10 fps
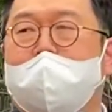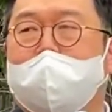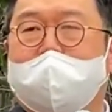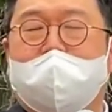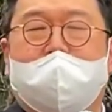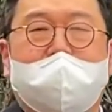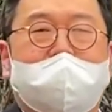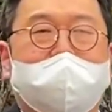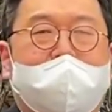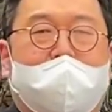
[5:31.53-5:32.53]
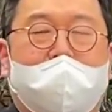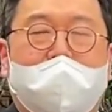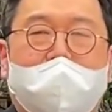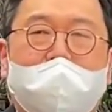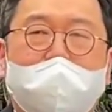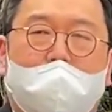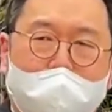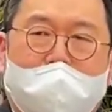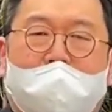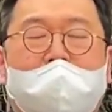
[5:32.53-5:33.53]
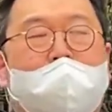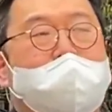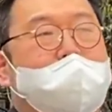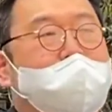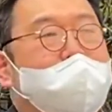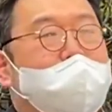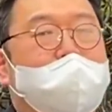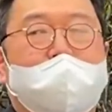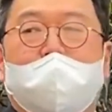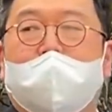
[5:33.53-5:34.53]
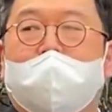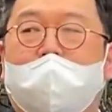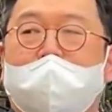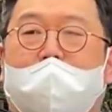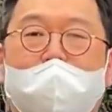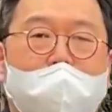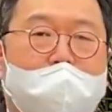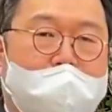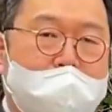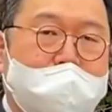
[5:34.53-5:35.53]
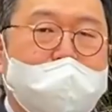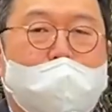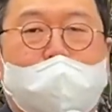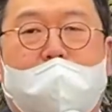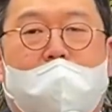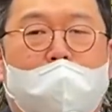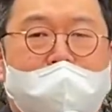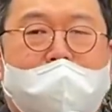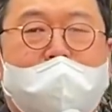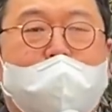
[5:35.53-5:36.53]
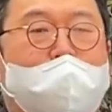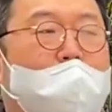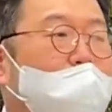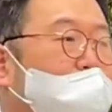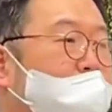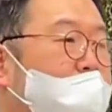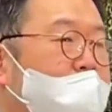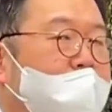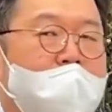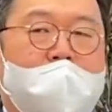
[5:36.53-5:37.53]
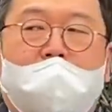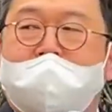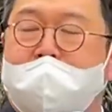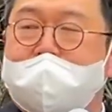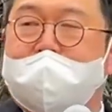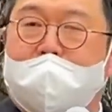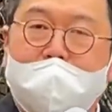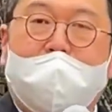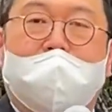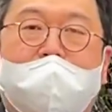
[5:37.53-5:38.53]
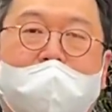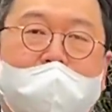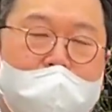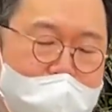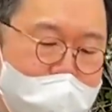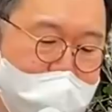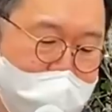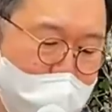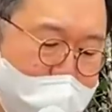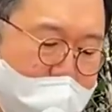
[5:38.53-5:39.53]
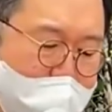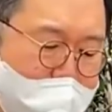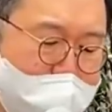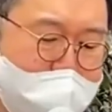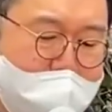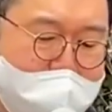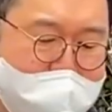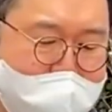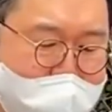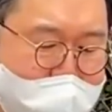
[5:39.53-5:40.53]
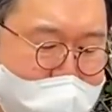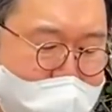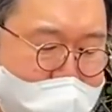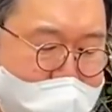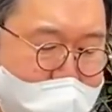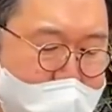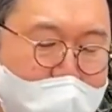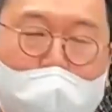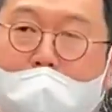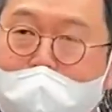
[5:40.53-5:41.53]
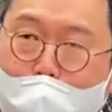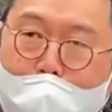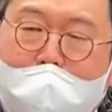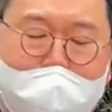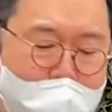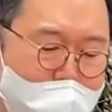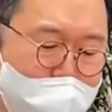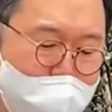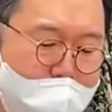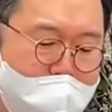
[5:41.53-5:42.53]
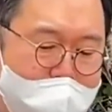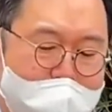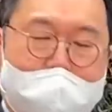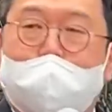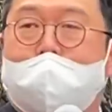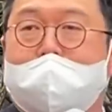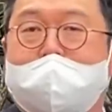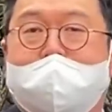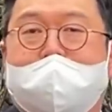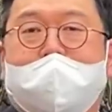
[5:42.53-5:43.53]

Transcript: 했던 거 아니겠습니까? 이건 명백한 허위사실이고, 또한 아울러 당선 목적의 허위사실 유포라고 해서 전혀 모자람이 없습니다. 관용할 범주에 속하지